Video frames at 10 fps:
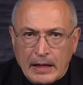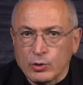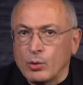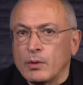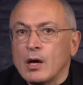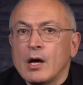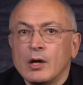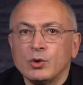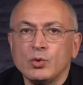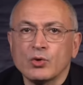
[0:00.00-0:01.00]
О том,
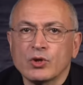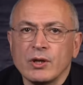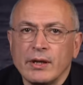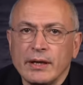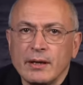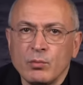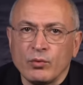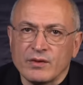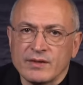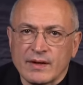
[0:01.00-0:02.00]
нужно ли
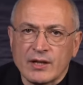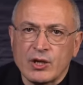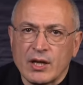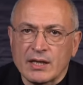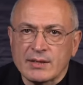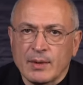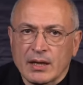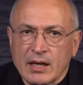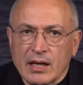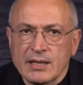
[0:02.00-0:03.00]
ему возвращение
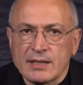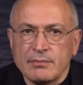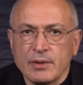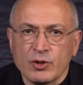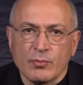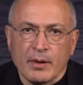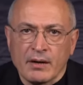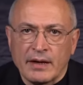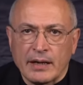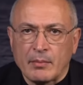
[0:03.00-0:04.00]
смертной казни, мы еще
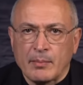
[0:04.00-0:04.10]
поговорим.